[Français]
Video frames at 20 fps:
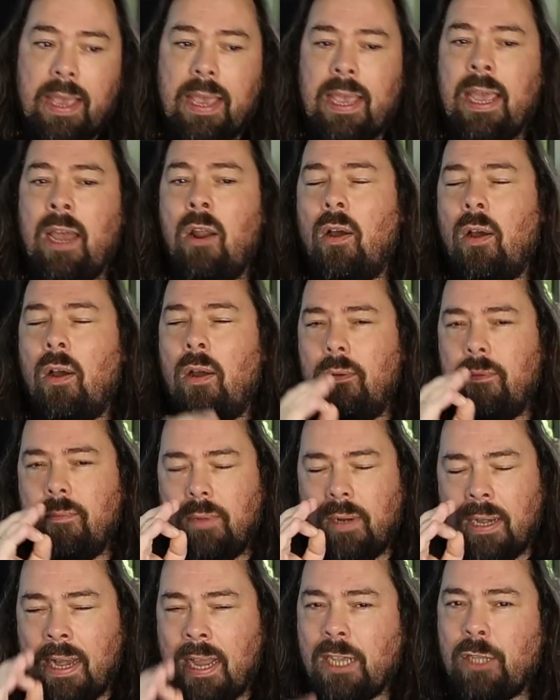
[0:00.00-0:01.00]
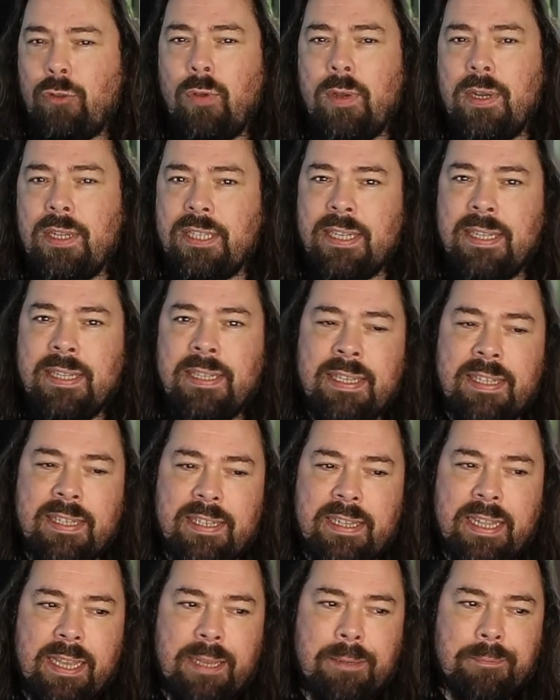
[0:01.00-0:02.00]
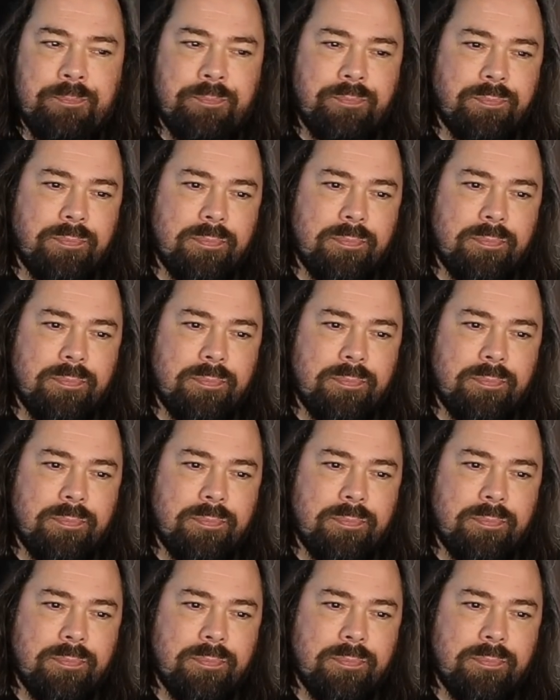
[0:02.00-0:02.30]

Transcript: Et alors, l'actualité Disney,